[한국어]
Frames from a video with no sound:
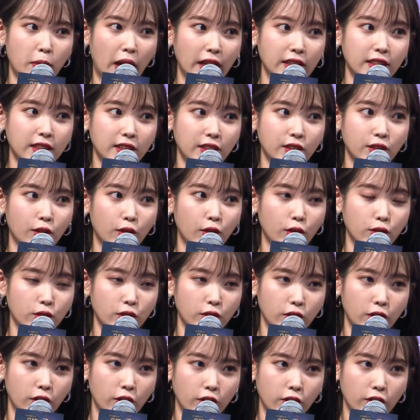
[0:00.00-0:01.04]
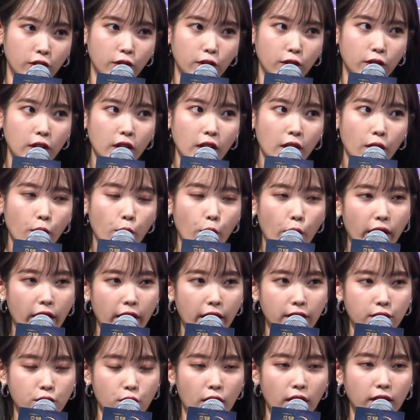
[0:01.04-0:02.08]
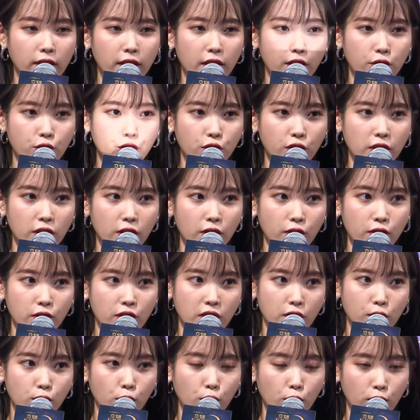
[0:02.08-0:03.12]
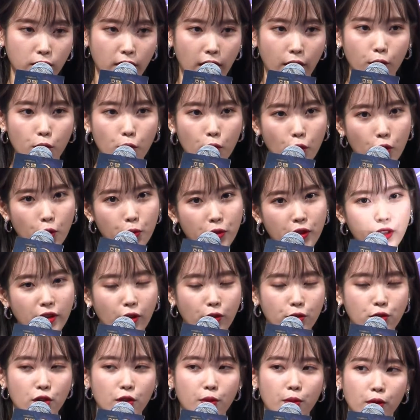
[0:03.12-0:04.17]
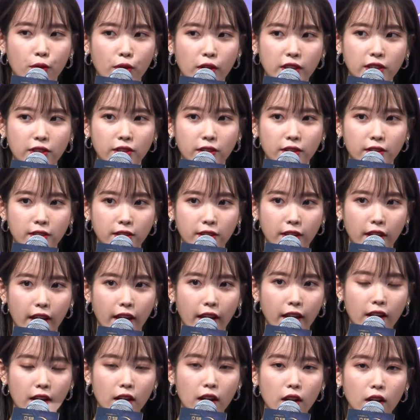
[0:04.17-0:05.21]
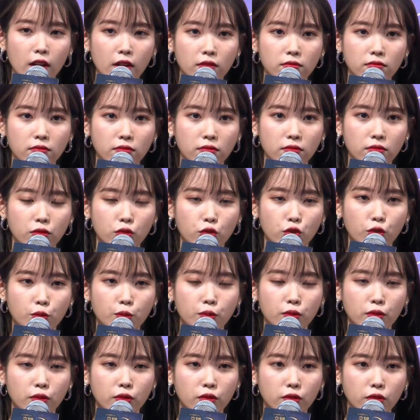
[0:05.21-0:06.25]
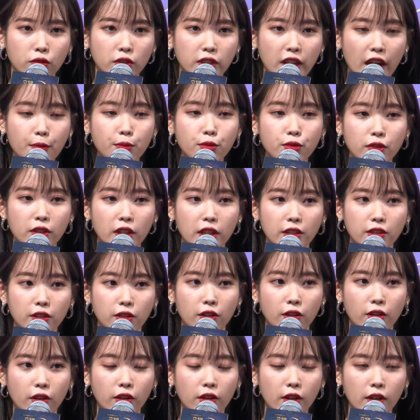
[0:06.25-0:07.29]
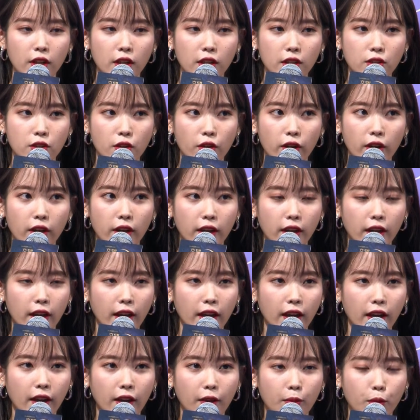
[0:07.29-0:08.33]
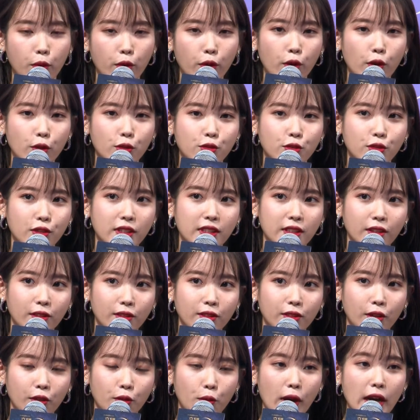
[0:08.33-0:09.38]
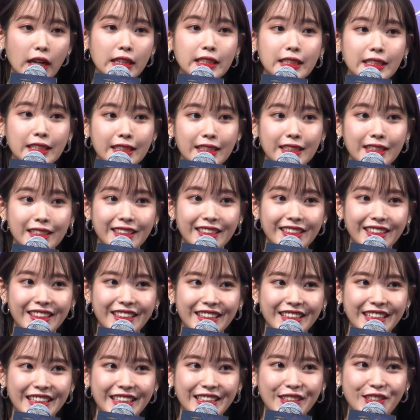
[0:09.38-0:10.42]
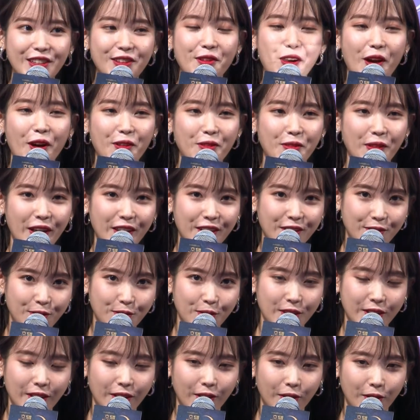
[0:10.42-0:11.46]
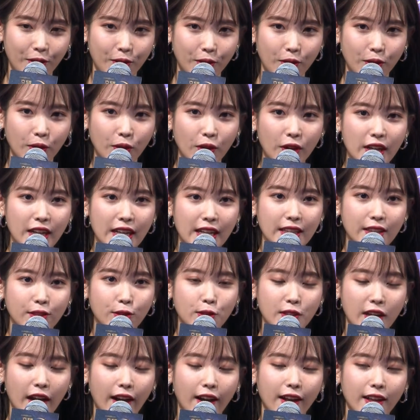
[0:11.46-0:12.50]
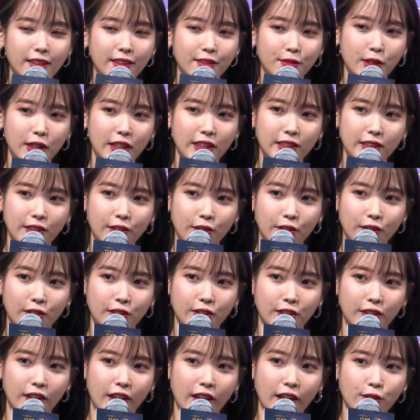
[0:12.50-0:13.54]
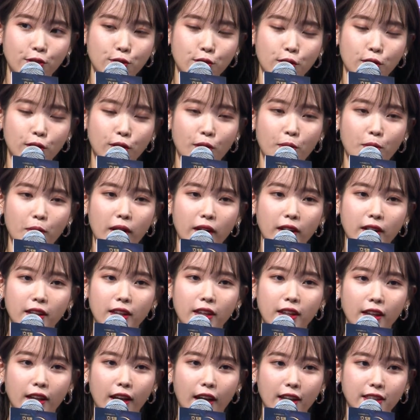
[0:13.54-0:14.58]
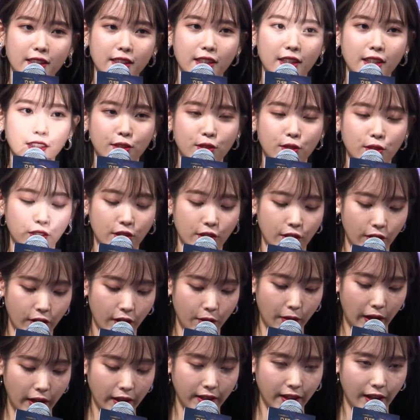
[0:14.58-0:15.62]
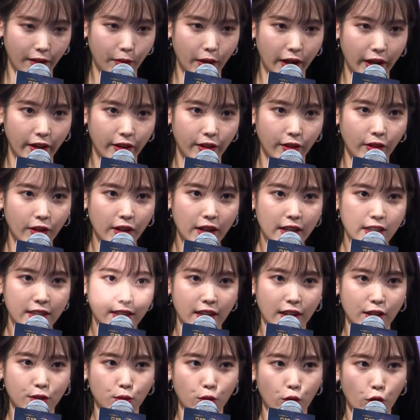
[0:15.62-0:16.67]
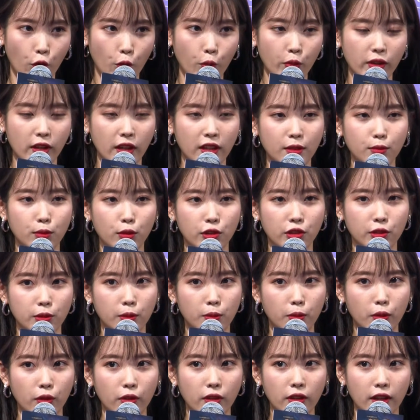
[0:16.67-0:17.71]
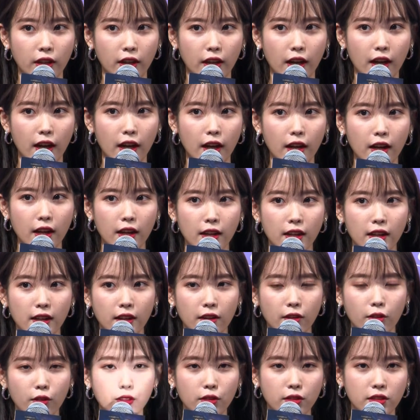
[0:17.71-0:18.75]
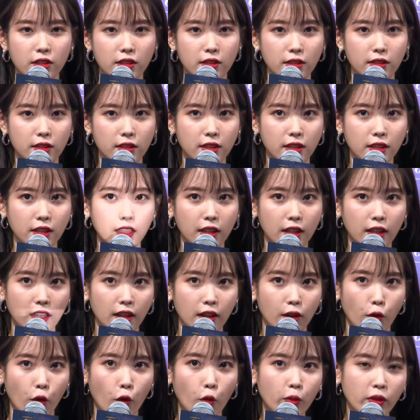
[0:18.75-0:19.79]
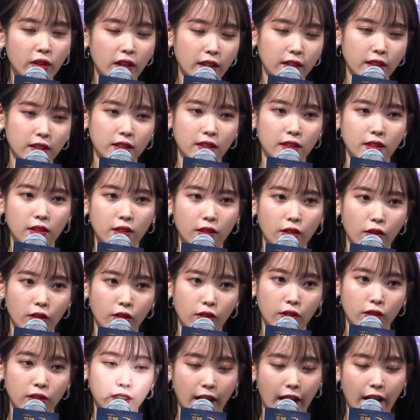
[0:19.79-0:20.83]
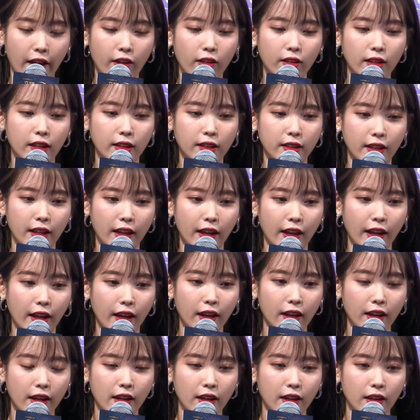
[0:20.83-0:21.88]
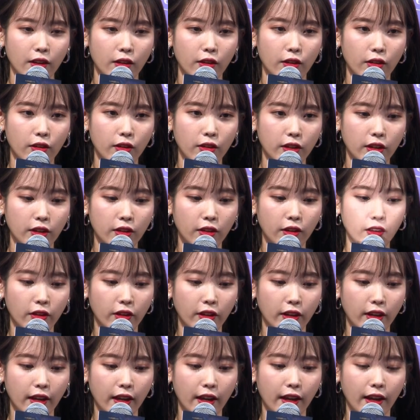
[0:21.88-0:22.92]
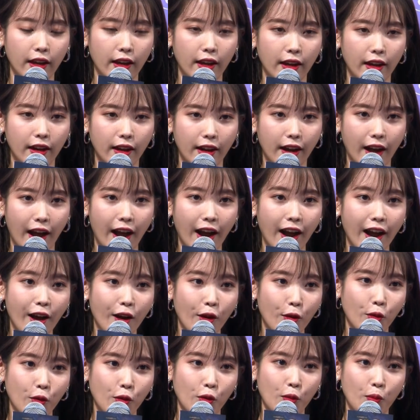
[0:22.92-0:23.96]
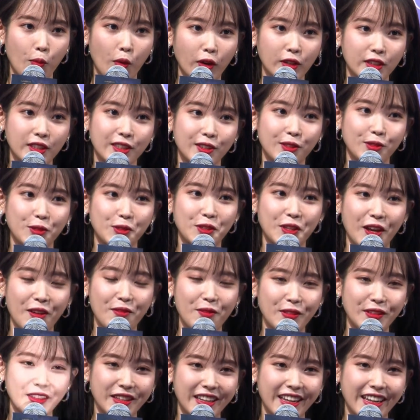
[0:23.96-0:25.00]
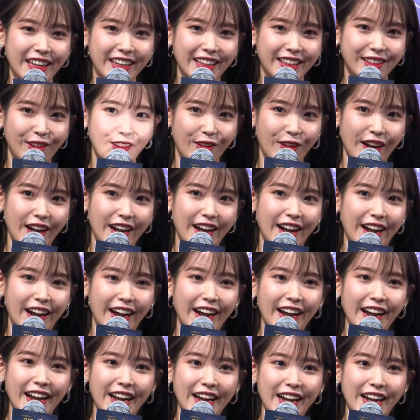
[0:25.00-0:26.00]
많이 있었거든요. 이걸 왜 저한테 주신 건지도 다 꼼꼼히 여쭤보고 했었는데 음, 두 분, 세 분께서 저에게 보여주신 어떤 확신이 제 마음을 많이 움직였고 또 작가님께서 그때 해주셨던 말이 아직까지도 기억에 많이 남아요. 제가 좀 고민하는 모습을 보이니까 어, 지은 씨 고민하는 거 당연한데 어, 이렇게 강하고 멋있고 재밌는 캐릭터가